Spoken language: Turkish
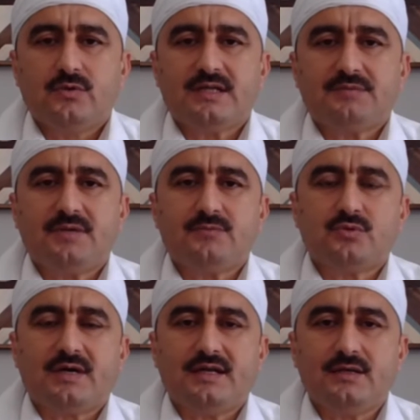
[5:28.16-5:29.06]
ve
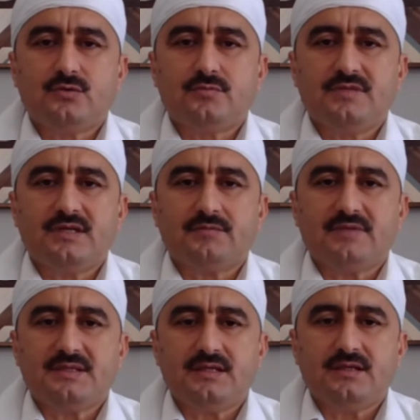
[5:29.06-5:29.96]
etmemtu aleykum
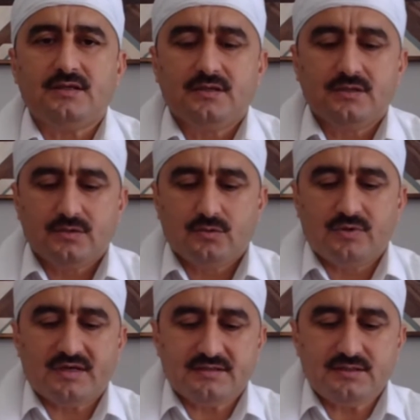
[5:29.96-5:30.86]
nimeti
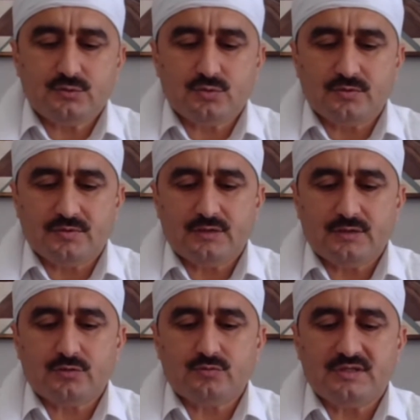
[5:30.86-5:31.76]
ve raditu
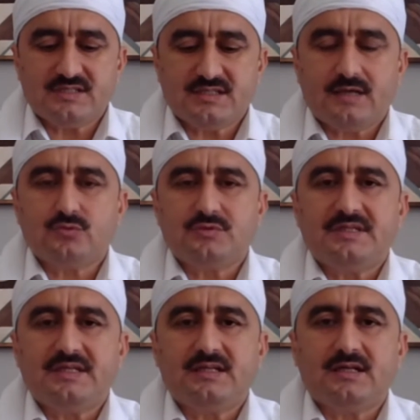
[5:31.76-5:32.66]
lekumul islamu
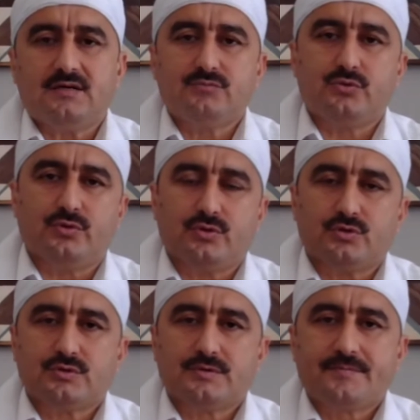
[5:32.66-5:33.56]
dina
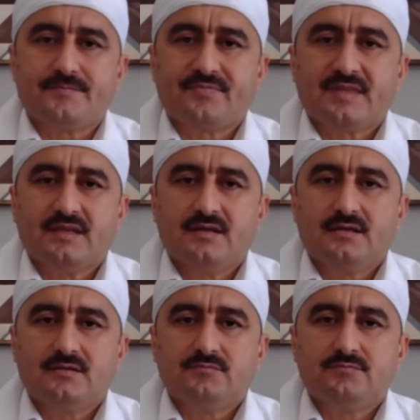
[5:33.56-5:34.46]
buyuruyor.
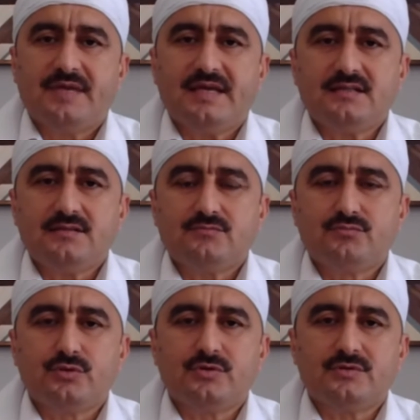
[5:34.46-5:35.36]
Ben
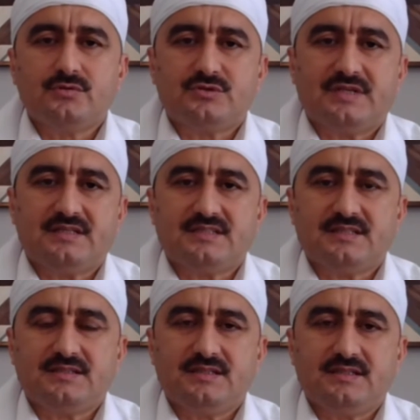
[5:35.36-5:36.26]
bugün
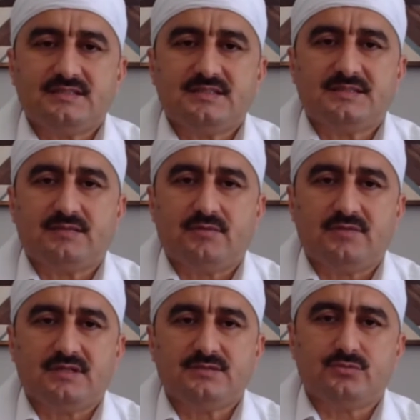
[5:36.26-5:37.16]
üzerinize dininizi
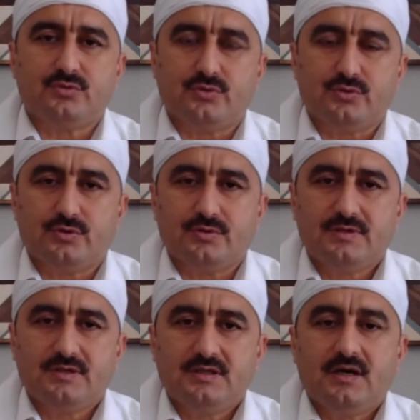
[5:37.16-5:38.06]
tamamladım buyuruyor.
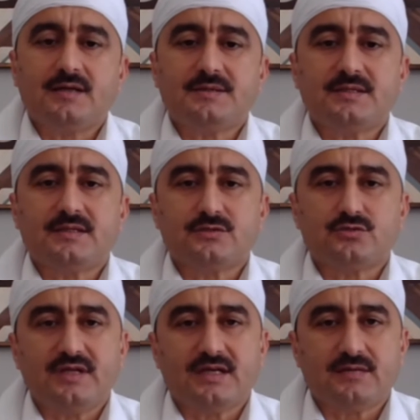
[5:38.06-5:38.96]
Artık
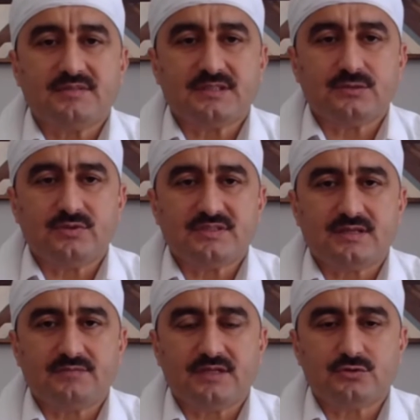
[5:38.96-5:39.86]
Resul-i Ekrem Aleyhisselatü
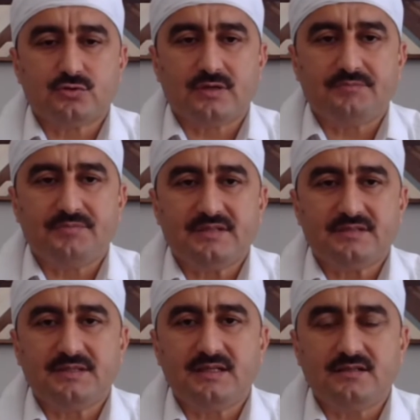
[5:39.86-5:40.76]
Vesselam'dan sonra
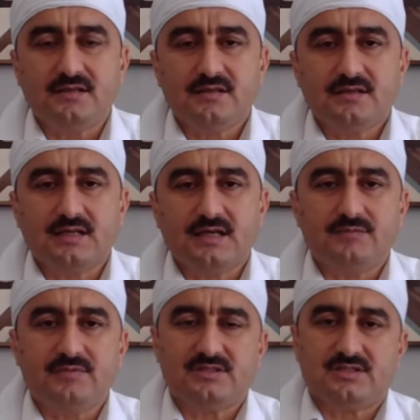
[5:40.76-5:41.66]
bir din
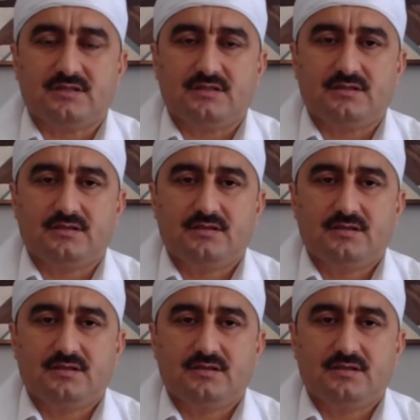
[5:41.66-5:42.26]
gelmeyecek dedi.